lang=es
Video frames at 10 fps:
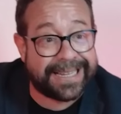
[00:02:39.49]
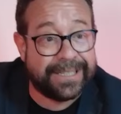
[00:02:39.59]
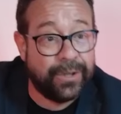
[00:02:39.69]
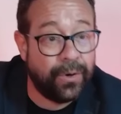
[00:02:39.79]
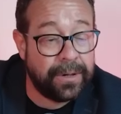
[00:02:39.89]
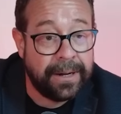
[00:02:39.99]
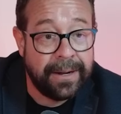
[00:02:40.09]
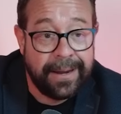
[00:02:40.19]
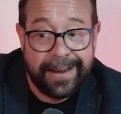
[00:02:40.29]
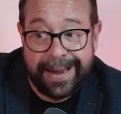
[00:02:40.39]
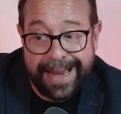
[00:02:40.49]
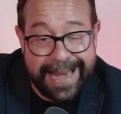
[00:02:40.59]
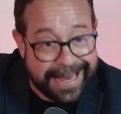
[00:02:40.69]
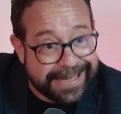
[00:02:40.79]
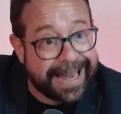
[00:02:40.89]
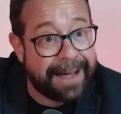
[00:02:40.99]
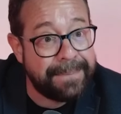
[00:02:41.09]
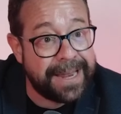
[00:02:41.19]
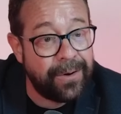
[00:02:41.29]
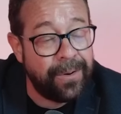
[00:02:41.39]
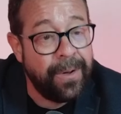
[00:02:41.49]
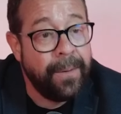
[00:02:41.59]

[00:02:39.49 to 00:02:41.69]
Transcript: acción en ese camino?